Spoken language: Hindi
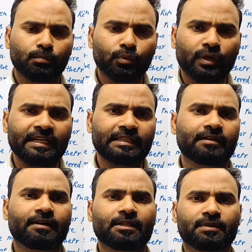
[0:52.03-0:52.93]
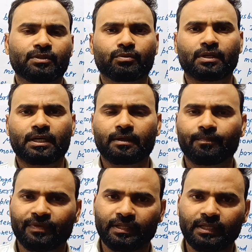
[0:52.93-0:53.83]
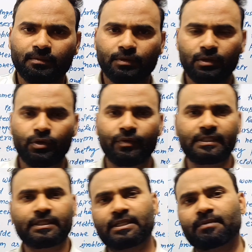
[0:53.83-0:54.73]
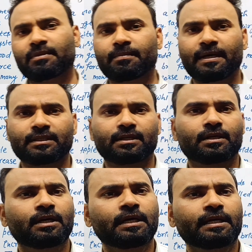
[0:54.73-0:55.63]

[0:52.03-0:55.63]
बुरा रीति रिवाज बन चुका यदि हम डोरी सिस्टम की बात करें